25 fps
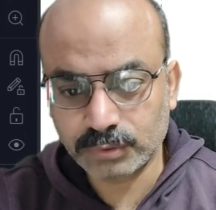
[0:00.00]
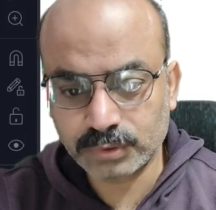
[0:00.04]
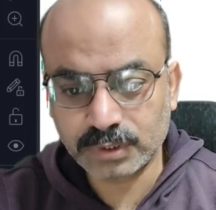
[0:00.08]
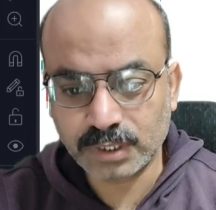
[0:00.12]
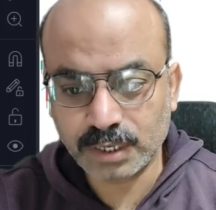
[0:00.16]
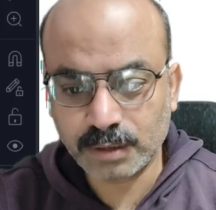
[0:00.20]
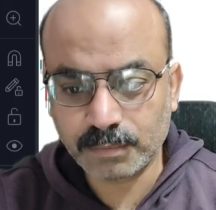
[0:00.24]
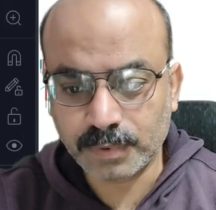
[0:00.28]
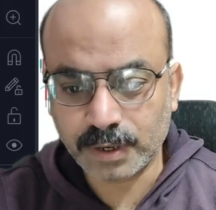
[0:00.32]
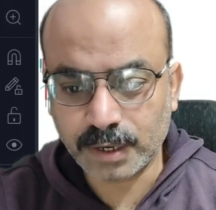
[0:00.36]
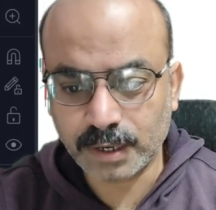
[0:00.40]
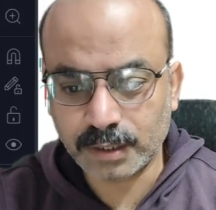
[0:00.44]

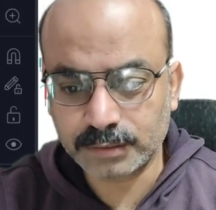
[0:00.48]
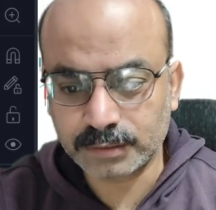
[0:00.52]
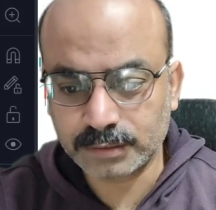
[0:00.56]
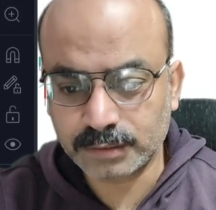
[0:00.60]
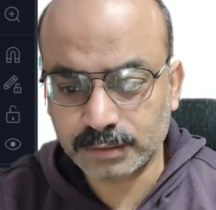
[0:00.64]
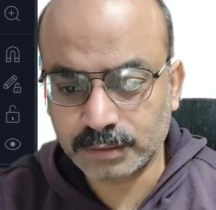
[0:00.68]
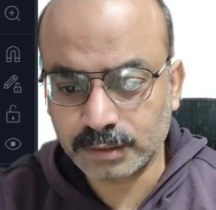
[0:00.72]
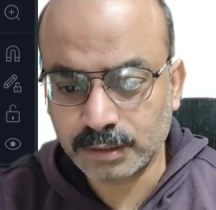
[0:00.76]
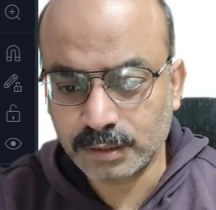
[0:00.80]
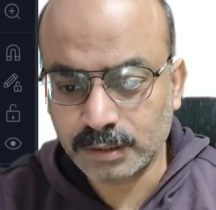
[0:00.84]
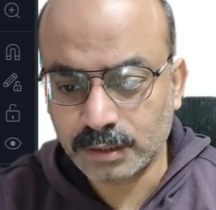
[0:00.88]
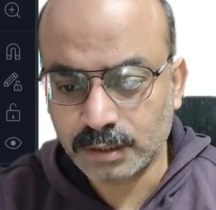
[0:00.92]
उसके
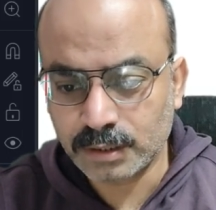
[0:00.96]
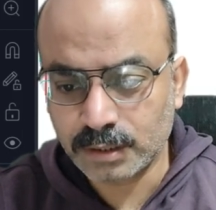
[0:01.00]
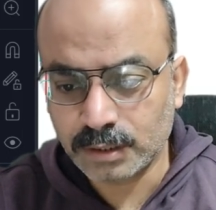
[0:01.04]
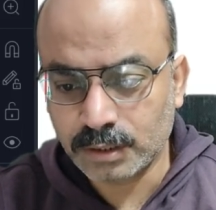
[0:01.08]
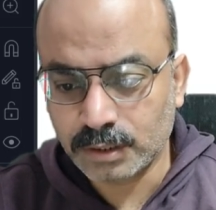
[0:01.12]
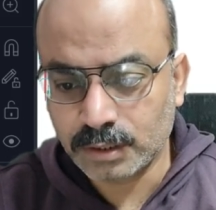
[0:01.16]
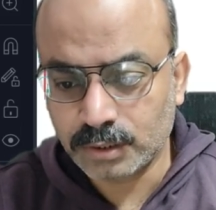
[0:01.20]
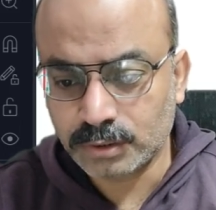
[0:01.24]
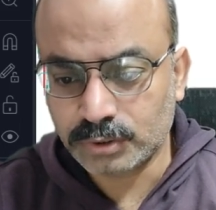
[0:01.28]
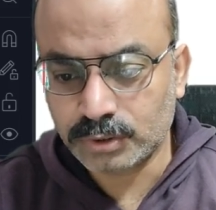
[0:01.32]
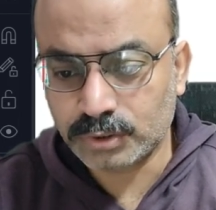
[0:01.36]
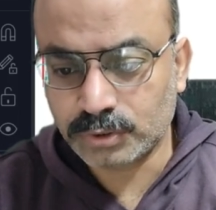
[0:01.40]
बाद
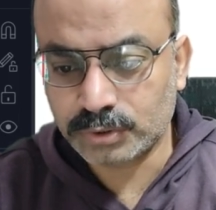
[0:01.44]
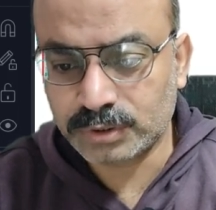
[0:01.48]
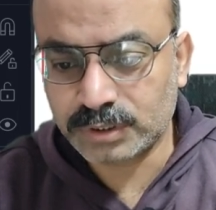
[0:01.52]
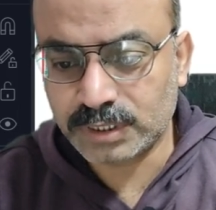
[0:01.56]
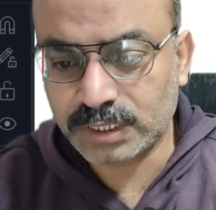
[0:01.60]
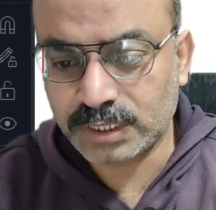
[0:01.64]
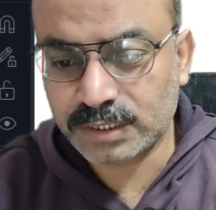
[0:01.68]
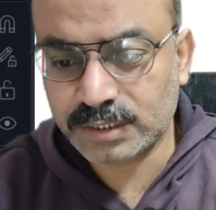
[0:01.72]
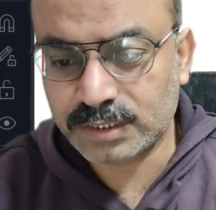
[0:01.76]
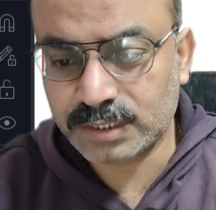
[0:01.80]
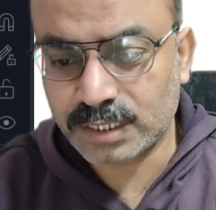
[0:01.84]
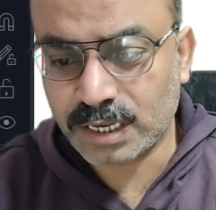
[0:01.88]
जो
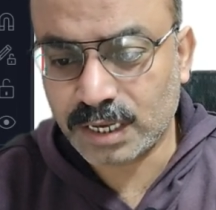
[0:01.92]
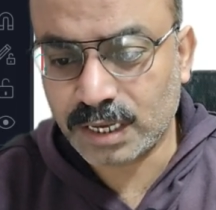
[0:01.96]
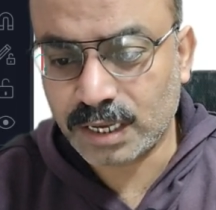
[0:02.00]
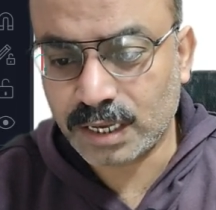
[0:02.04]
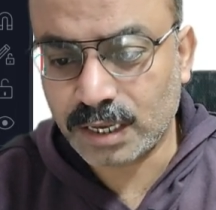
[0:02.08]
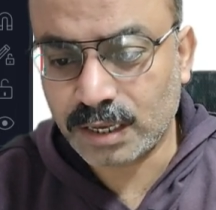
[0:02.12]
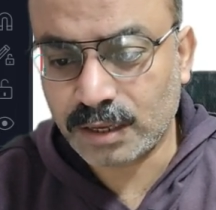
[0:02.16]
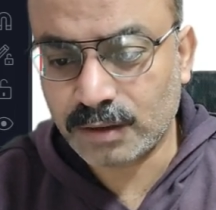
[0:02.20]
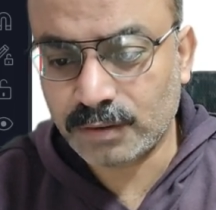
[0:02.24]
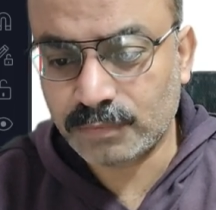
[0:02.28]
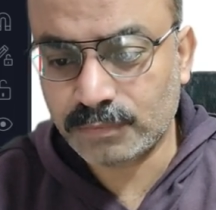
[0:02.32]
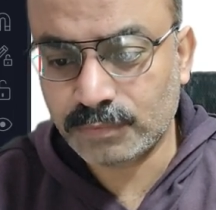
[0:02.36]
तीसरा
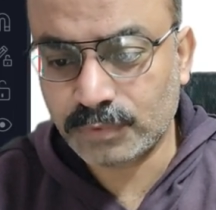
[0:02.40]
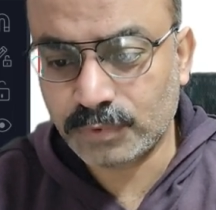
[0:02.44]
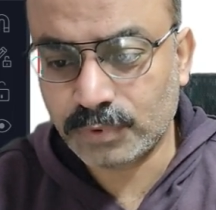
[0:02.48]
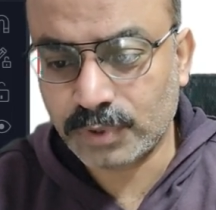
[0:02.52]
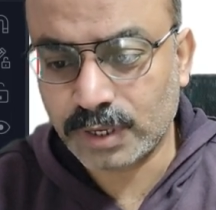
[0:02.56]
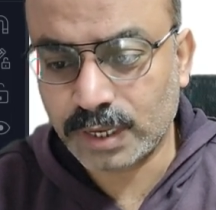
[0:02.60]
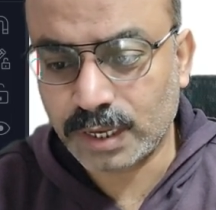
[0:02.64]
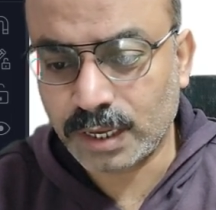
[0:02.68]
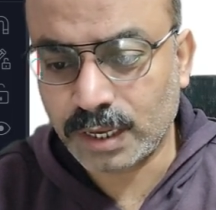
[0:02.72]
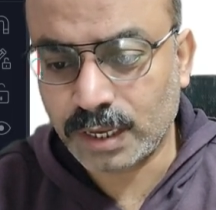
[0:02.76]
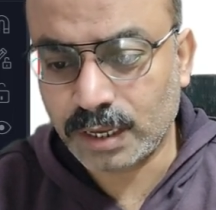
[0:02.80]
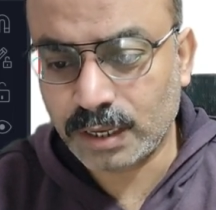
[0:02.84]
है
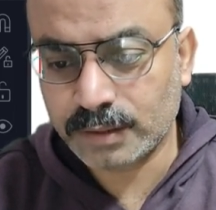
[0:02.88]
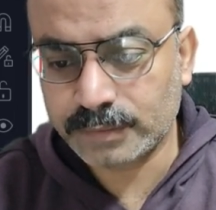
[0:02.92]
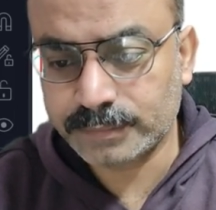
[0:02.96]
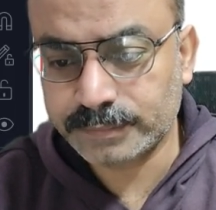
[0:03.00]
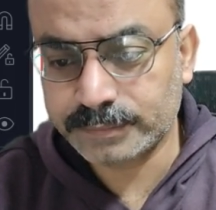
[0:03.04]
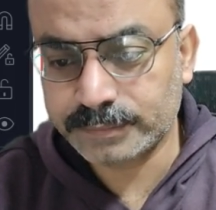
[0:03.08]
वो है